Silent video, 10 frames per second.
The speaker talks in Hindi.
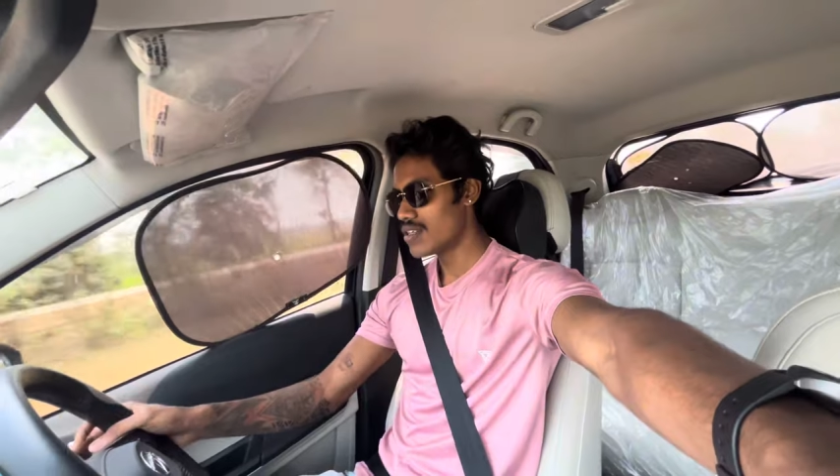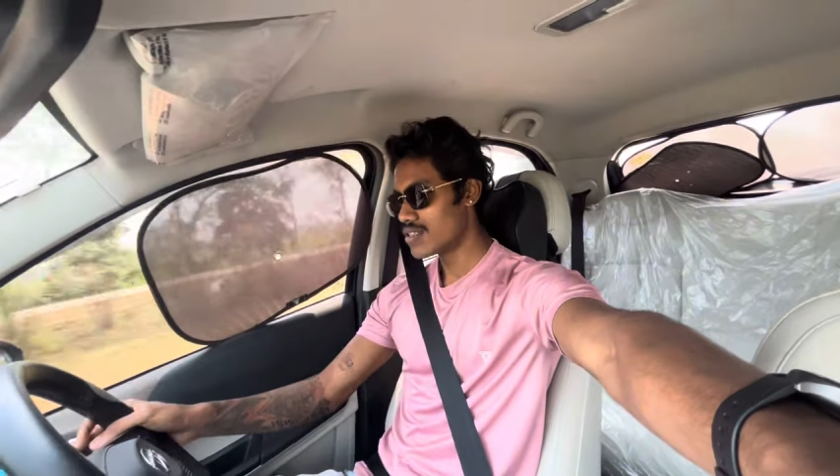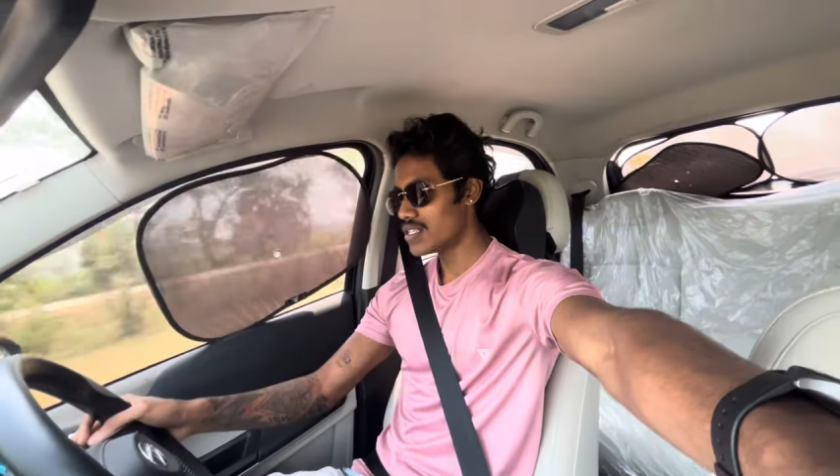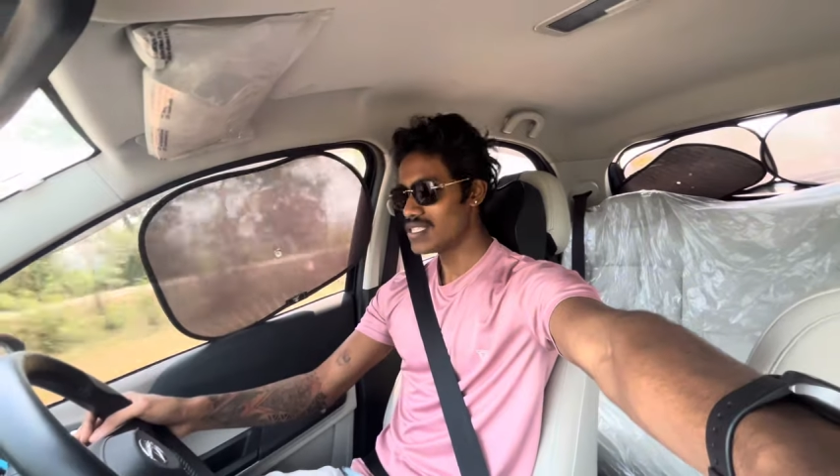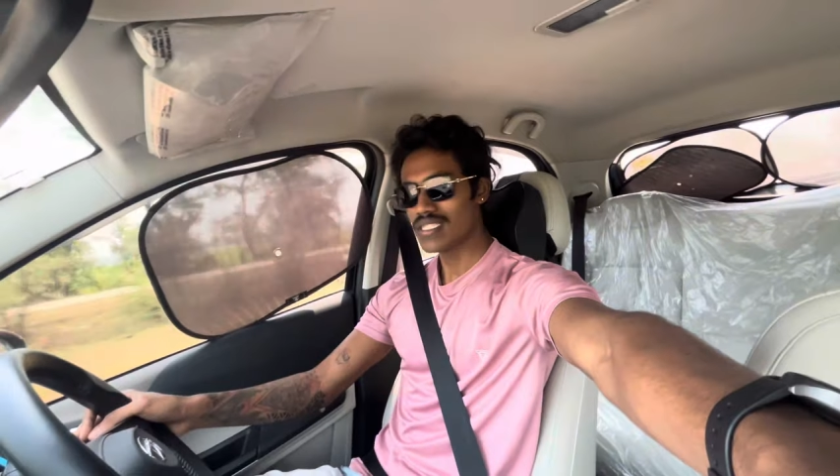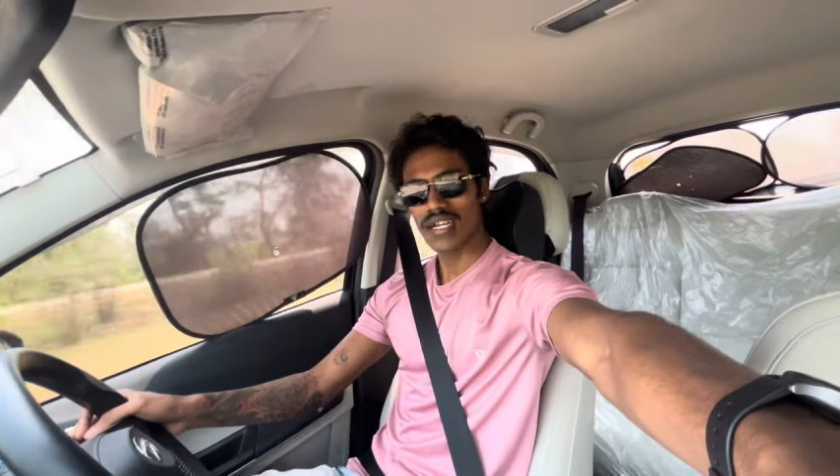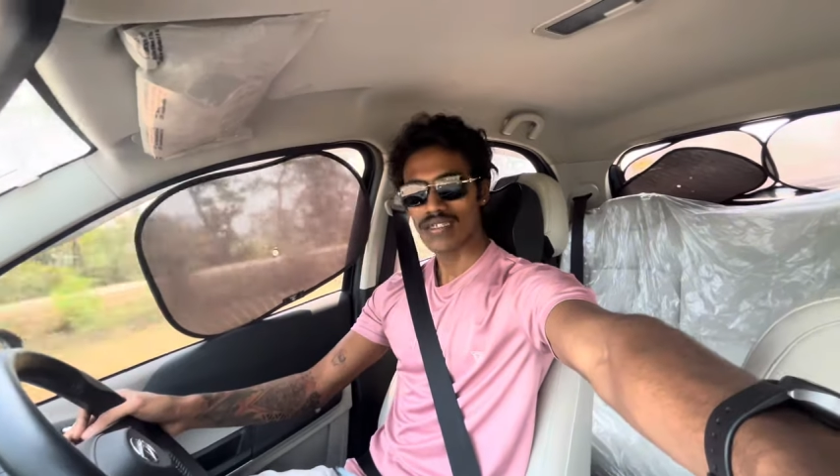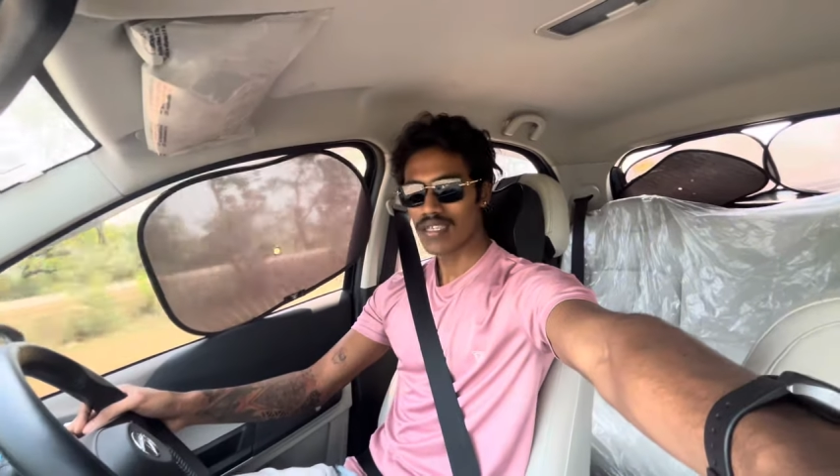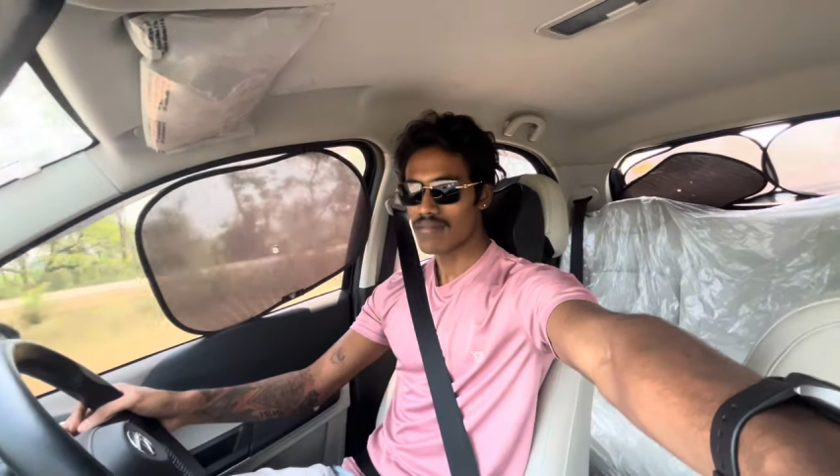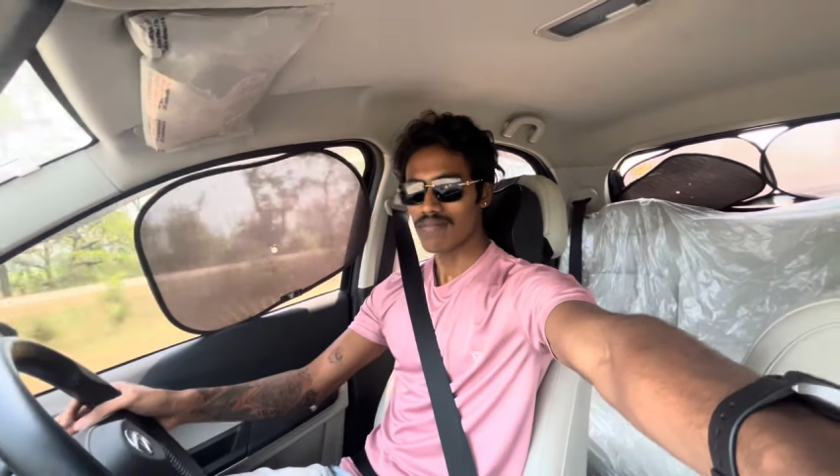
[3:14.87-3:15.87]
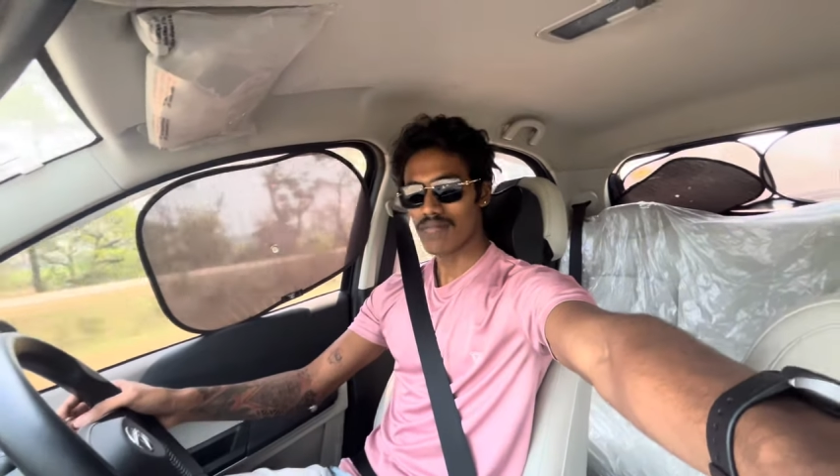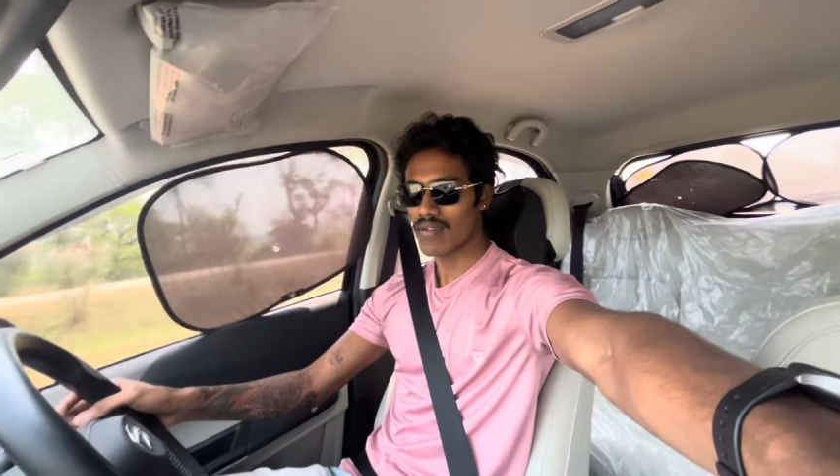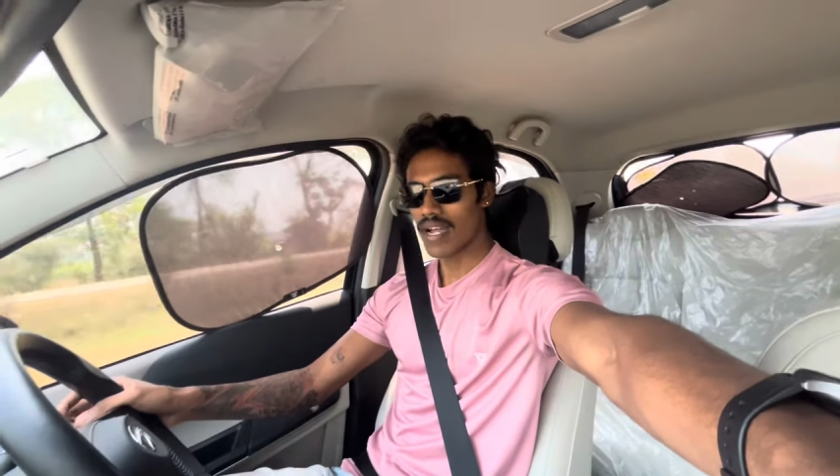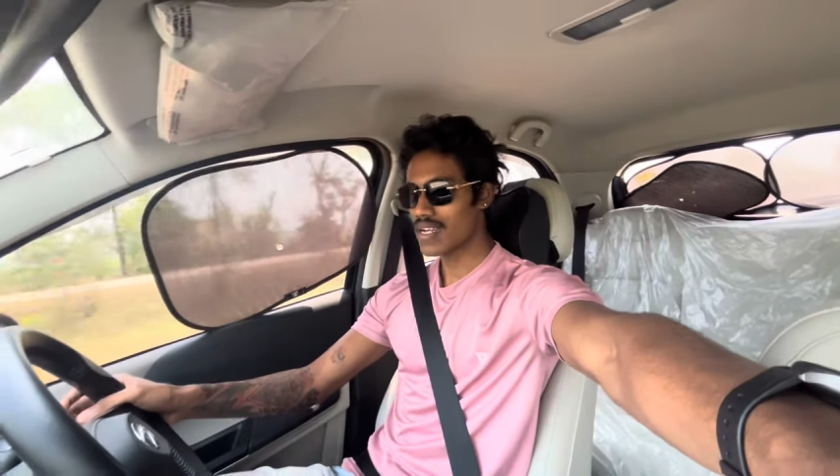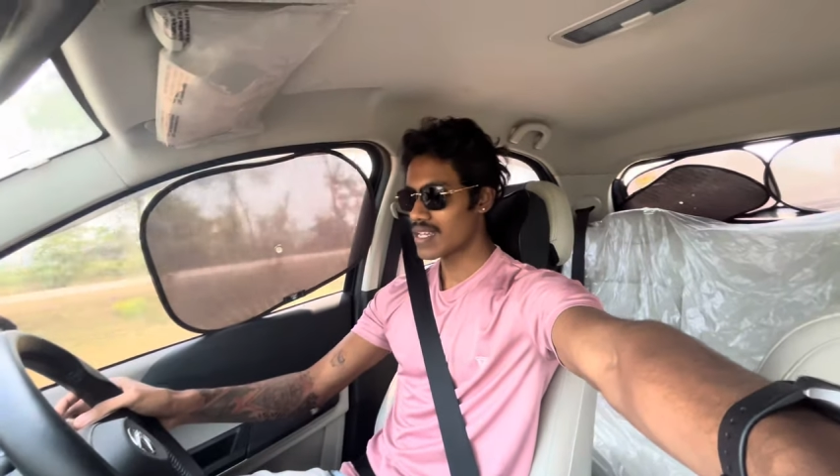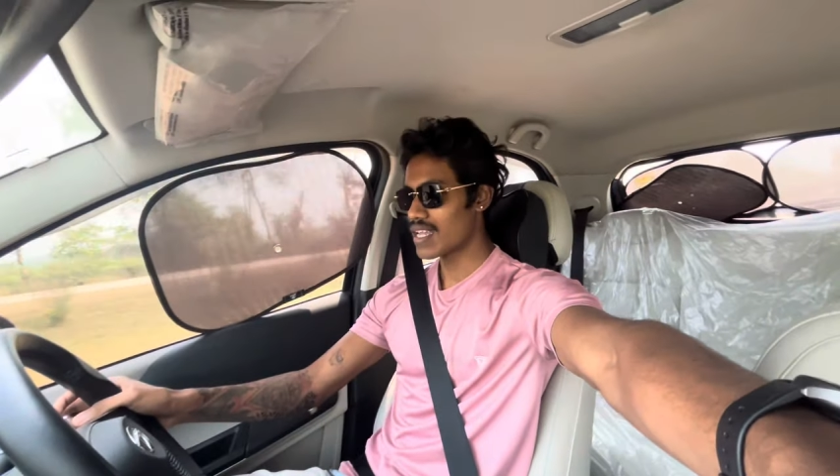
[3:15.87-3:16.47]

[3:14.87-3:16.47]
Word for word: तीन चार स्कीम ऐड